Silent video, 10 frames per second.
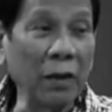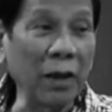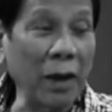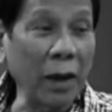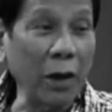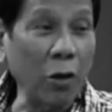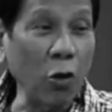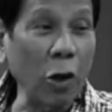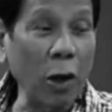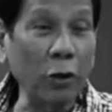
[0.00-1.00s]
hindi
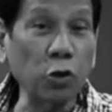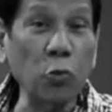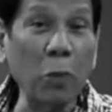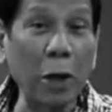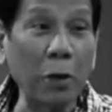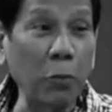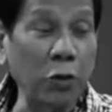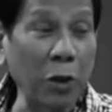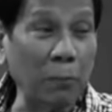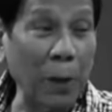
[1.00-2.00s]
ako ang
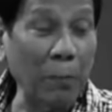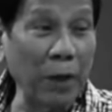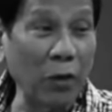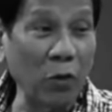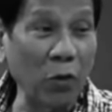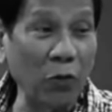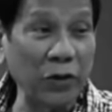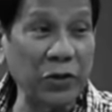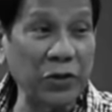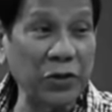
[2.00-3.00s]
tumakbo ng public
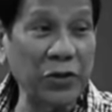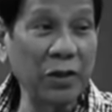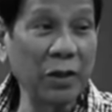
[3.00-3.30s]
office.